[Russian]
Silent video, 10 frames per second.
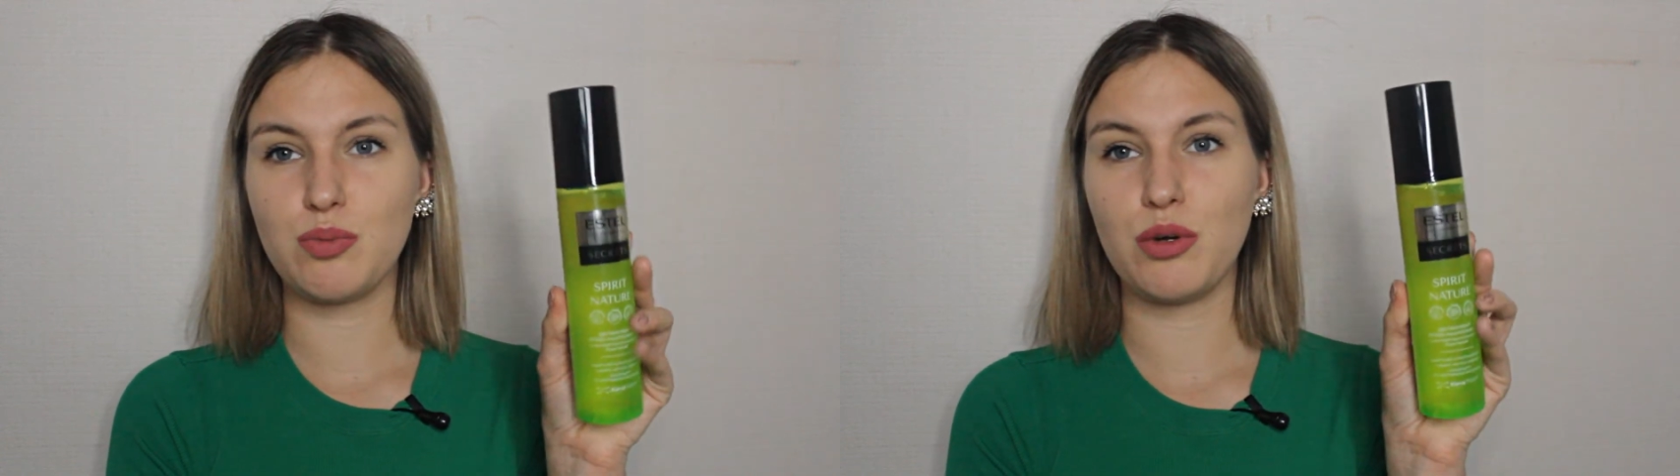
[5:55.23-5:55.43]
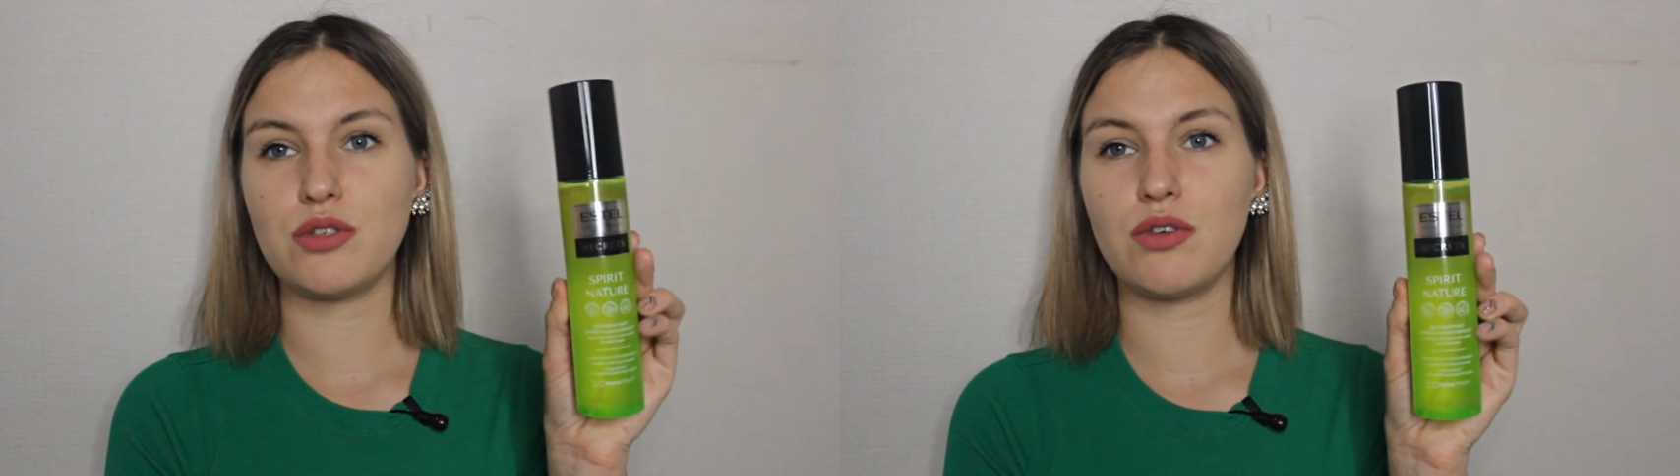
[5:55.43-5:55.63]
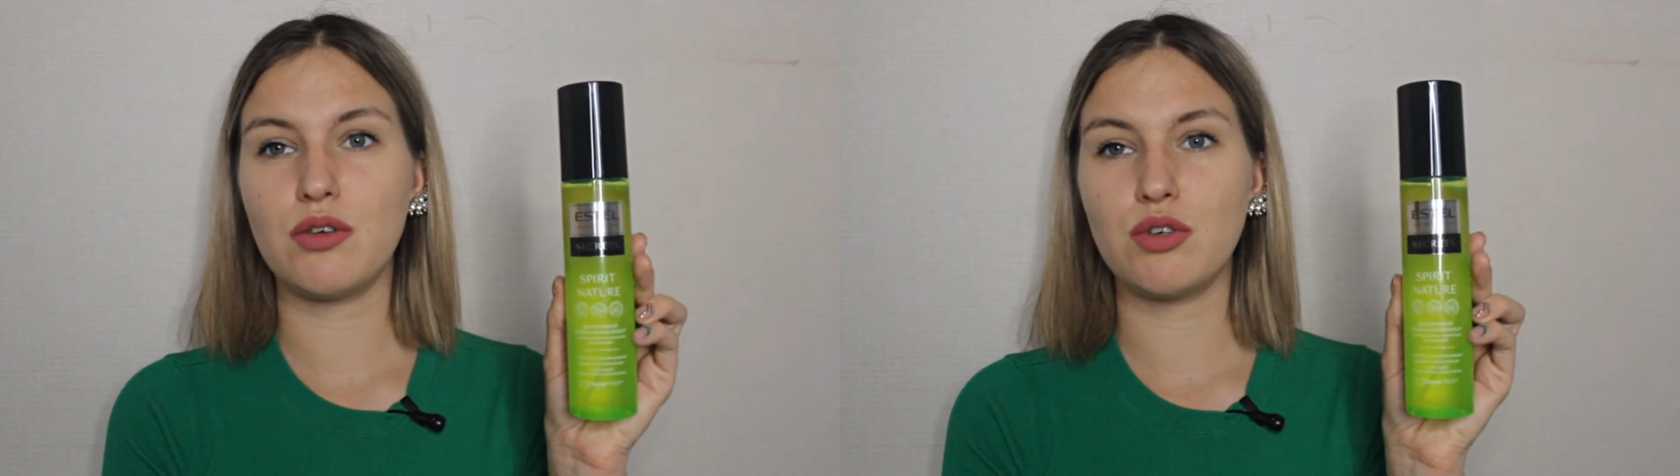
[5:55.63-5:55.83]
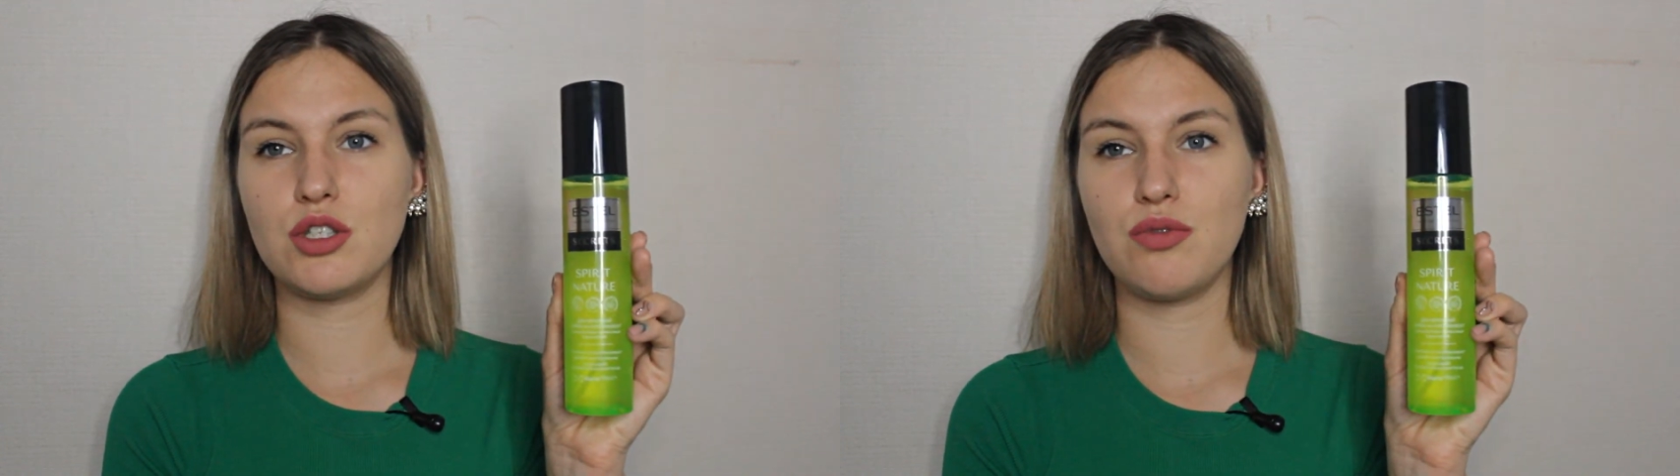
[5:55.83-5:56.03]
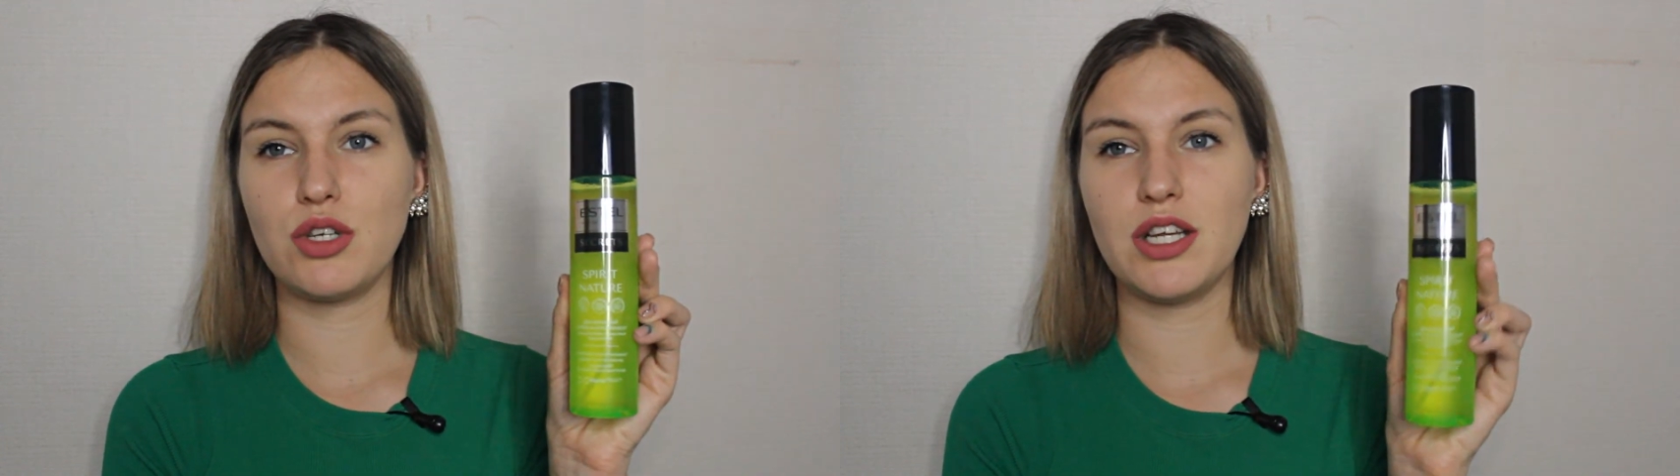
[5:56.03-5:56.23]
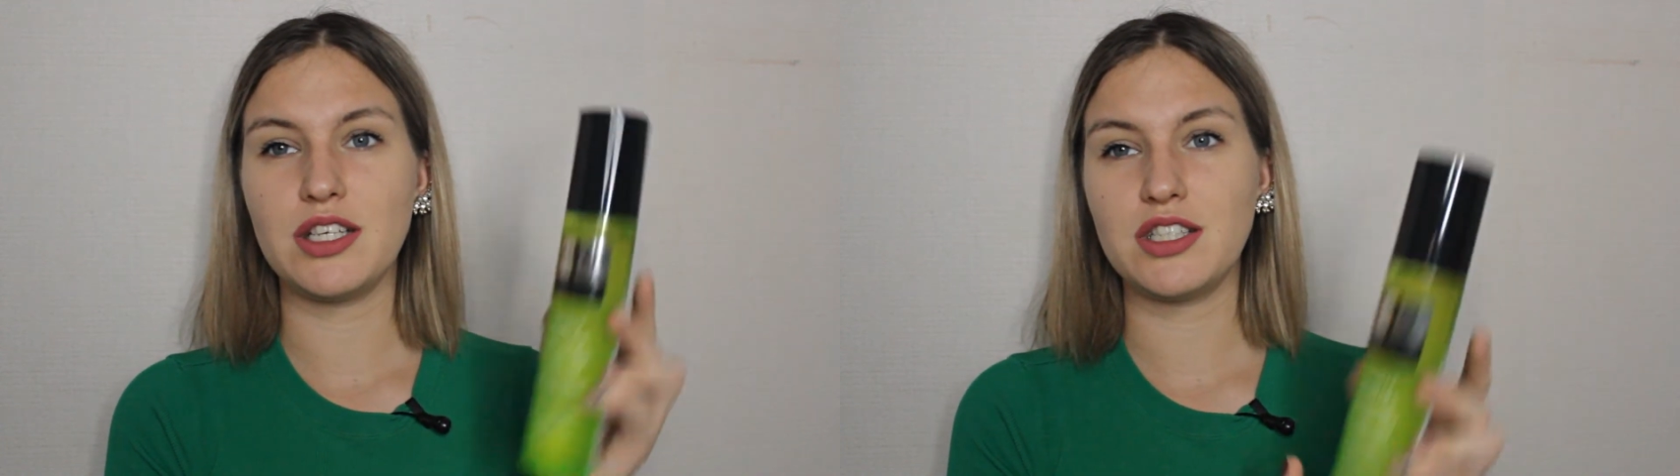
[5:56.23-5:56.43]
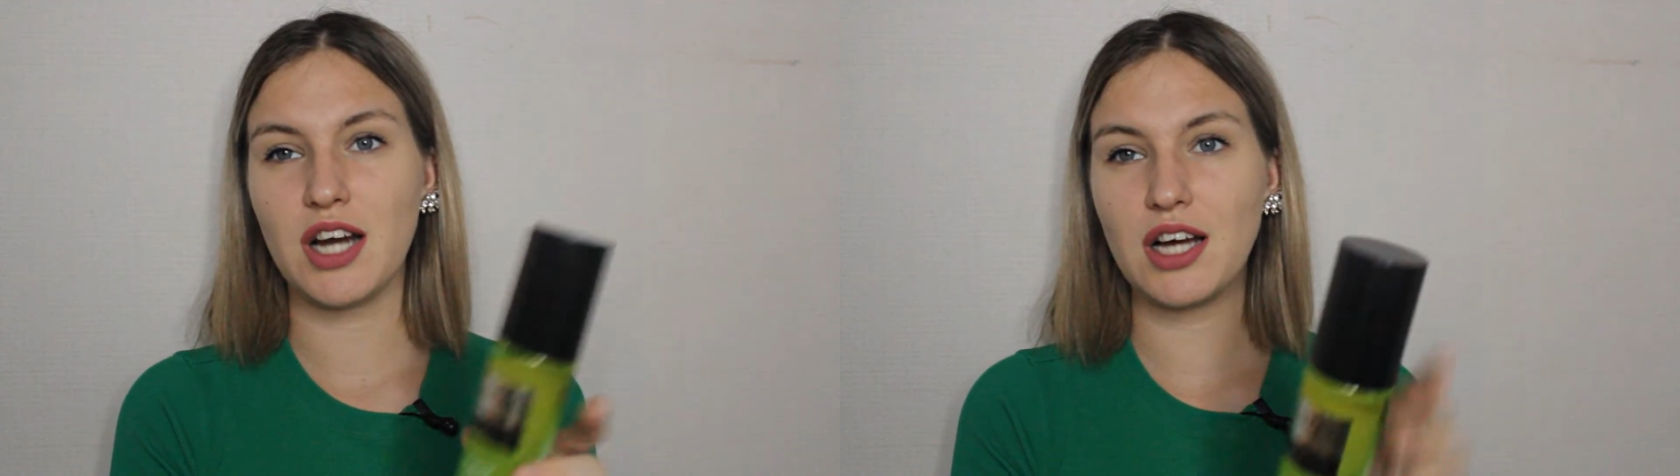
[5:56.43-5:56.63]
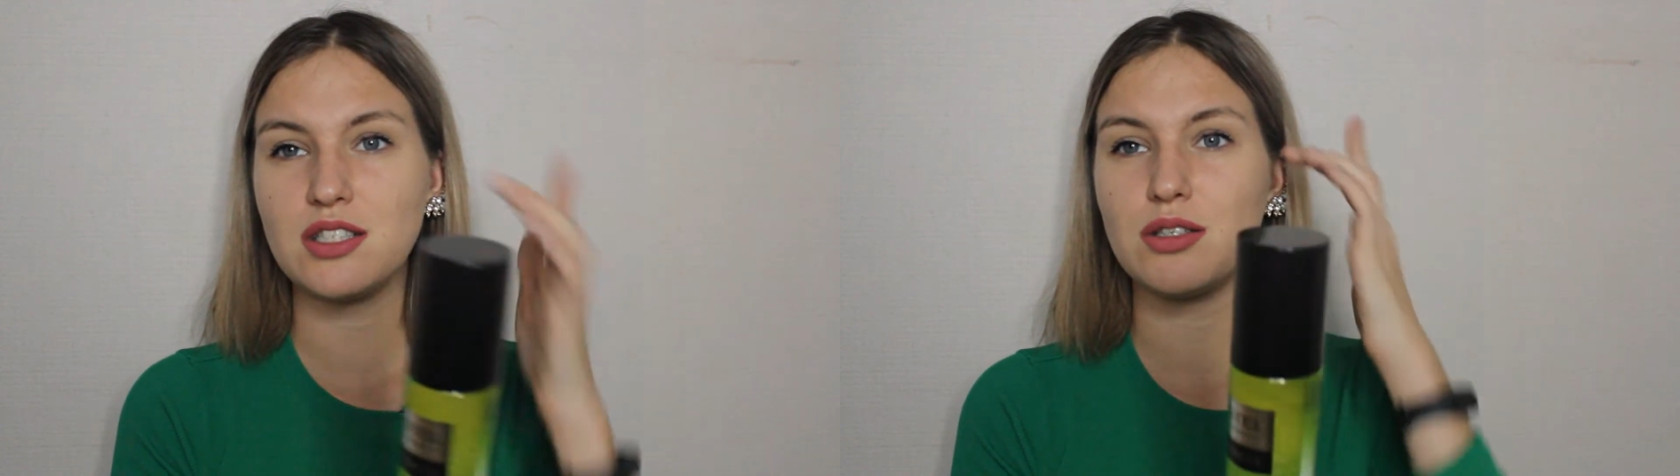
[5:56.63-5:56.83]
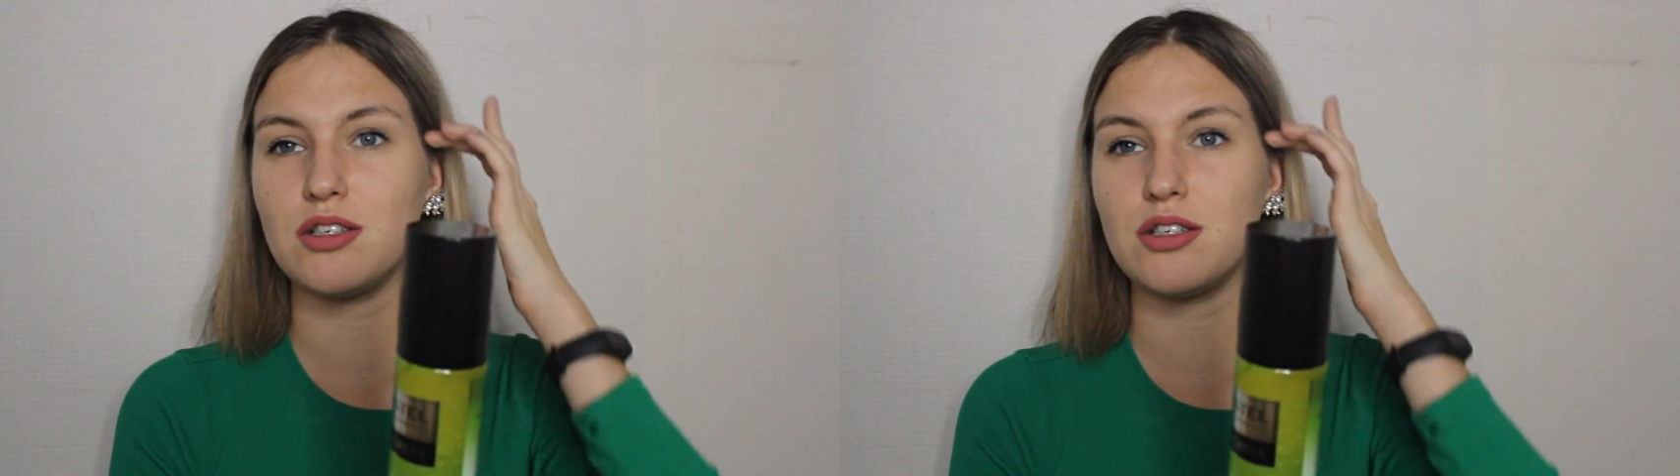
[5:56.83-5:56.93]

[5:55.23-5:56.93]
Использовала вот сегодня один раз.